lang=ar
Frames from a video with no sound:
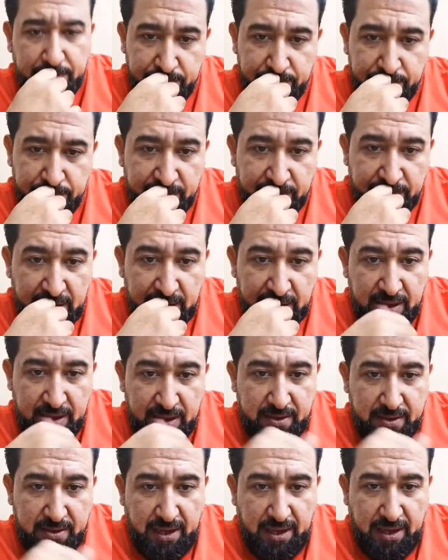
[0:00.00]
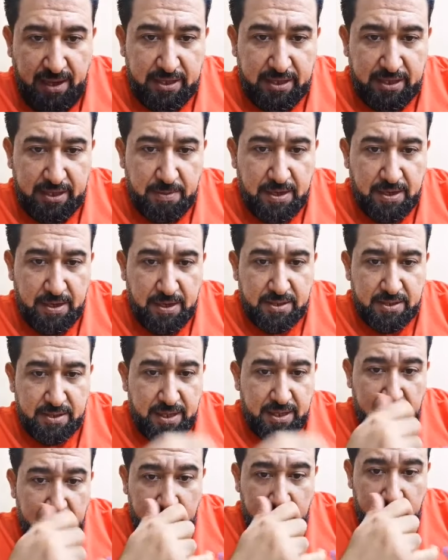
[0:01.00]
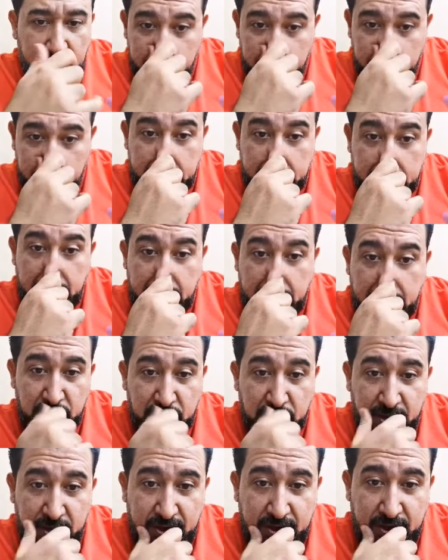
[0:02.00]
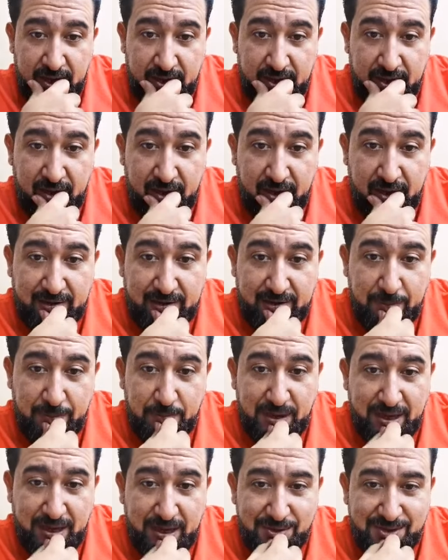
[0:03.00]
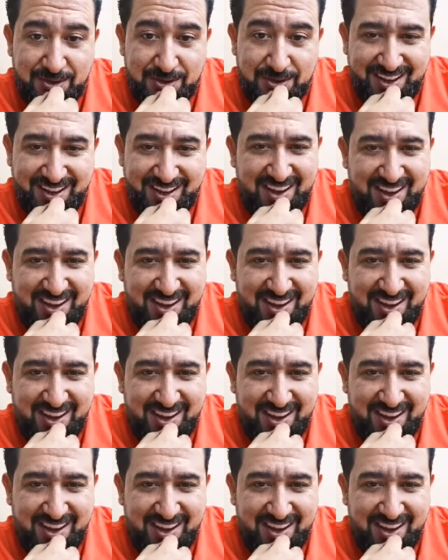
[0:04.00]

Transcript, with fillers: به تحياتي من الناصرية الموصل كلها تنادي نحبه كوس